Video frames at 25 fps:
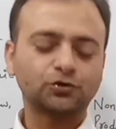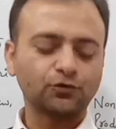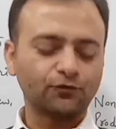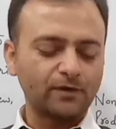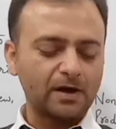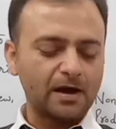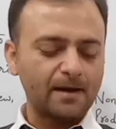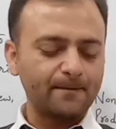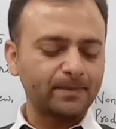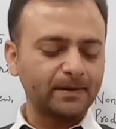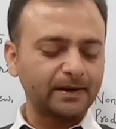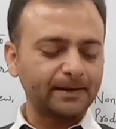
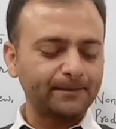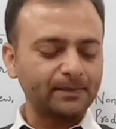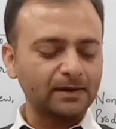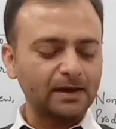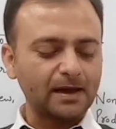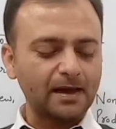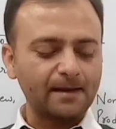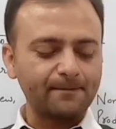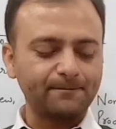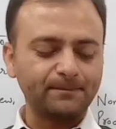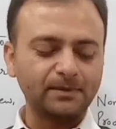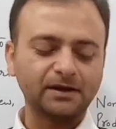तो वहां पर एक
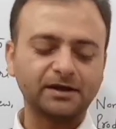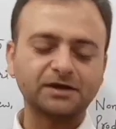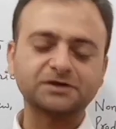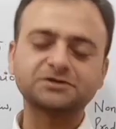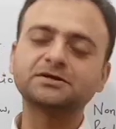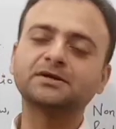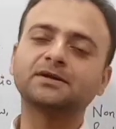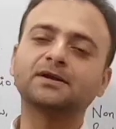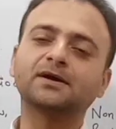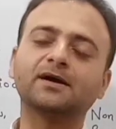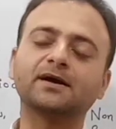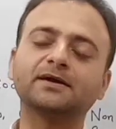
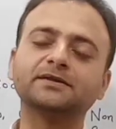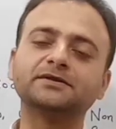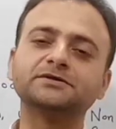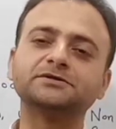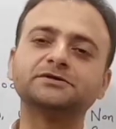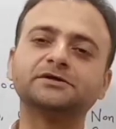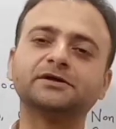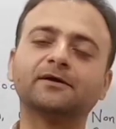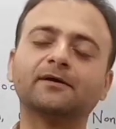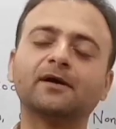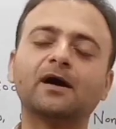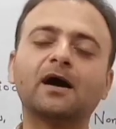एप्लीकेशन लगा
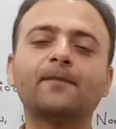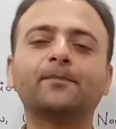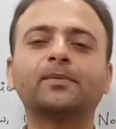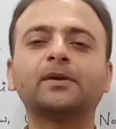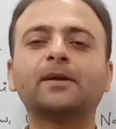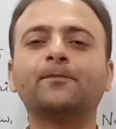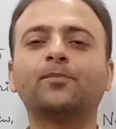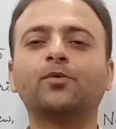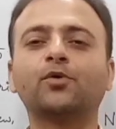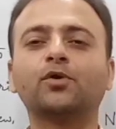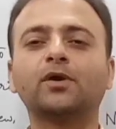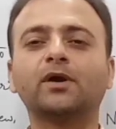दीजिए
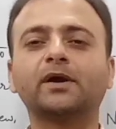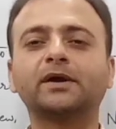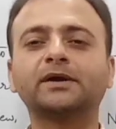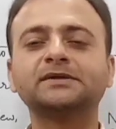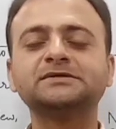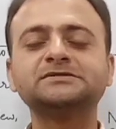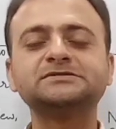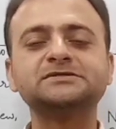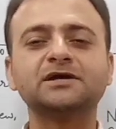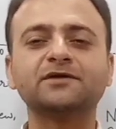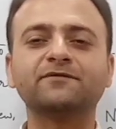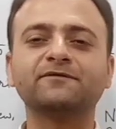आपके
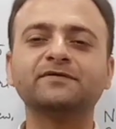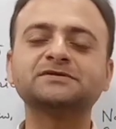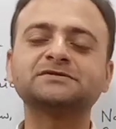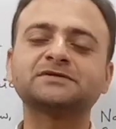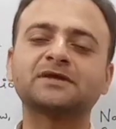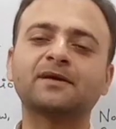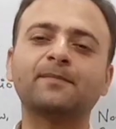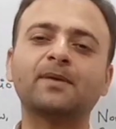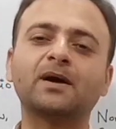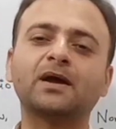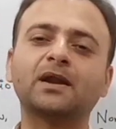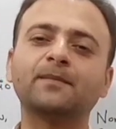प्रोडक्ट
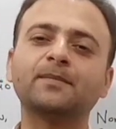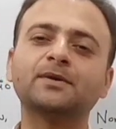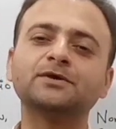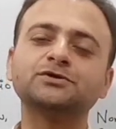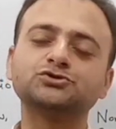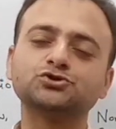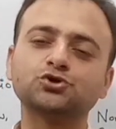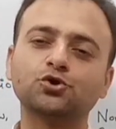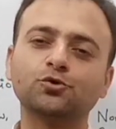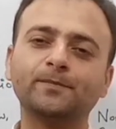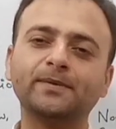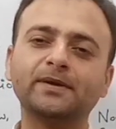सर्विस के बारे
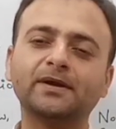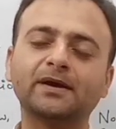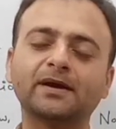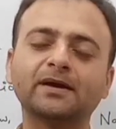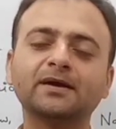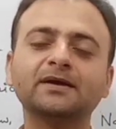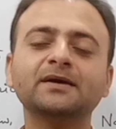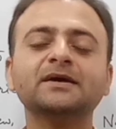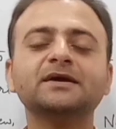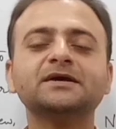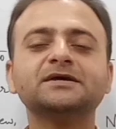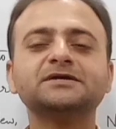में जो भी
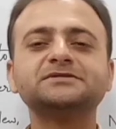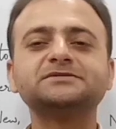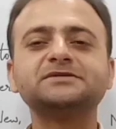है